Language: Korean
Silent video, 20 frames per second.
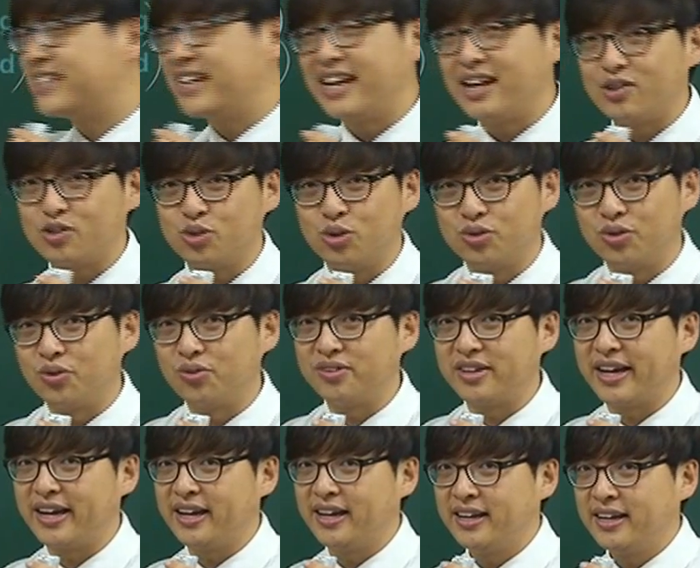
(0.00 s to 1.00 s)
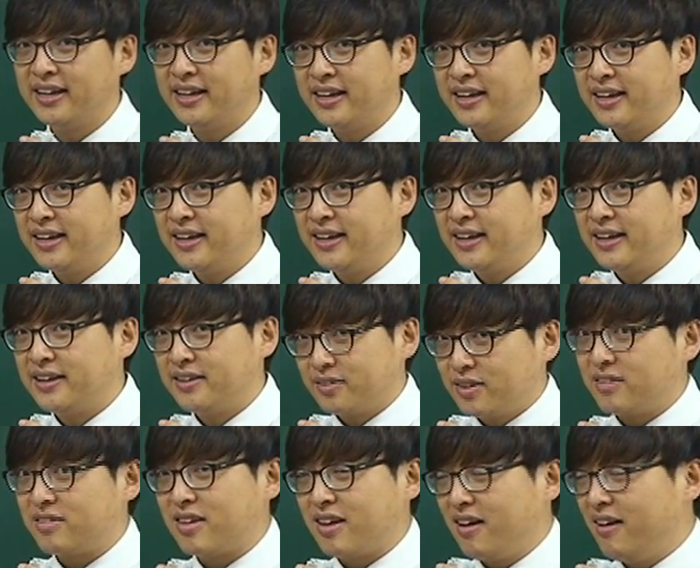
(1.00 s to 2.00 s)
뜨잖아 주 동사.
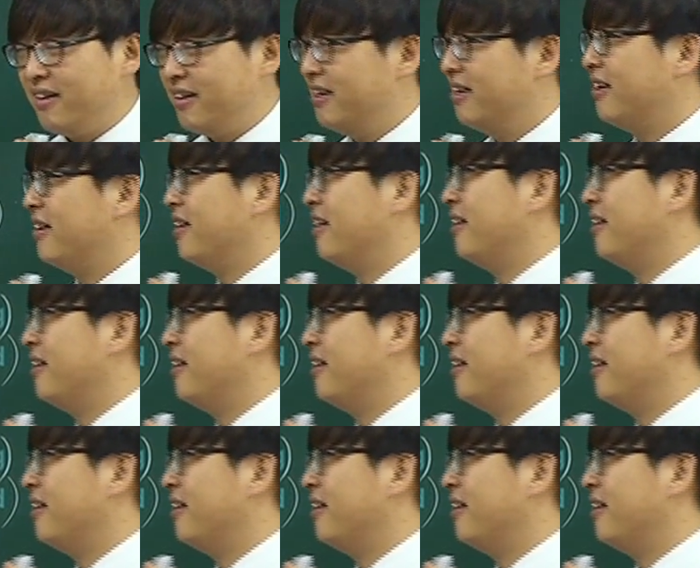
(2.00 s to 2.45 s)
됐어?